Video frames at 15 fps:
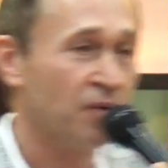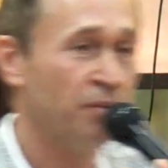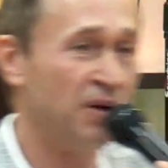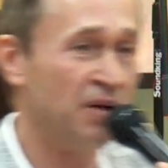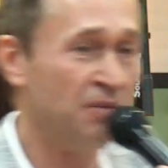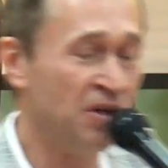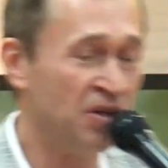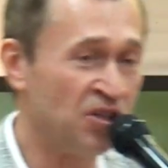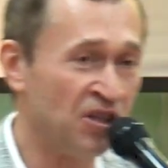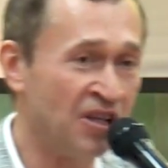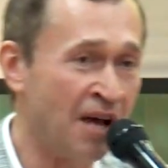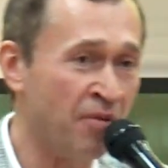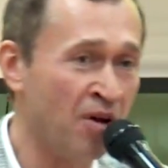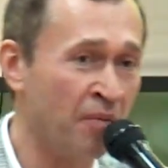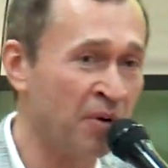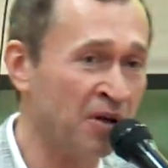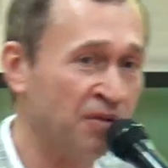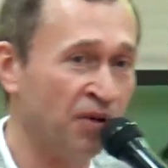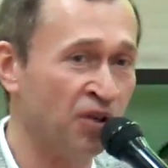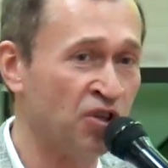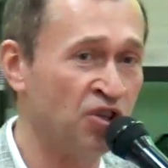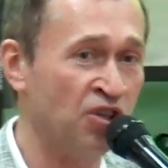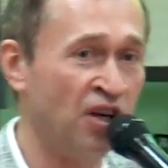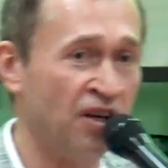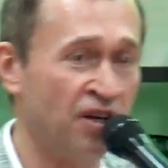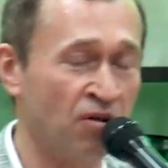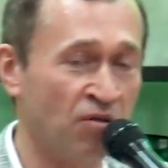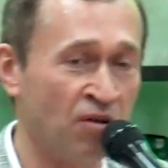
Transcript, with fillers: Примите, я имею подтверждение,